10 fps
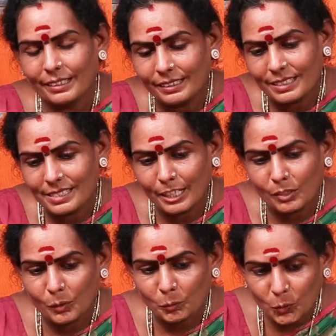என்ன
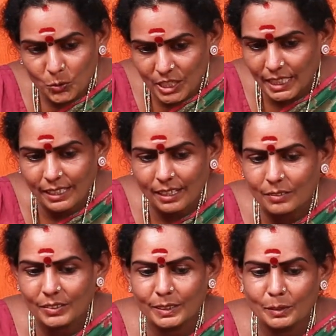செய்யணும்
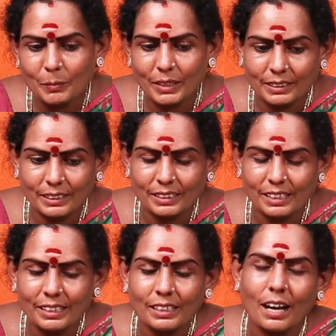பூசணிக்காய் வந்து
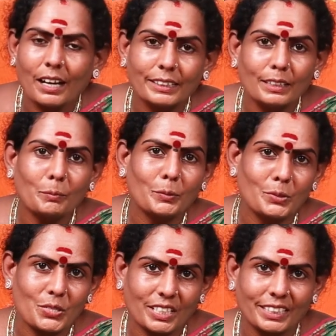பார்த்திங்கன்னா ஆயுத
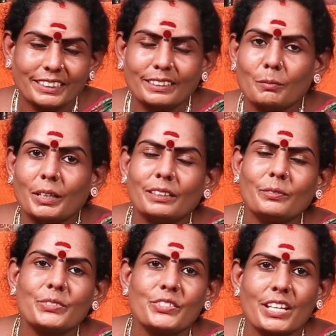பூஜை இந்த மாதிரி
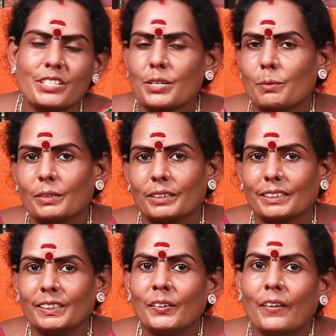விசேஷமான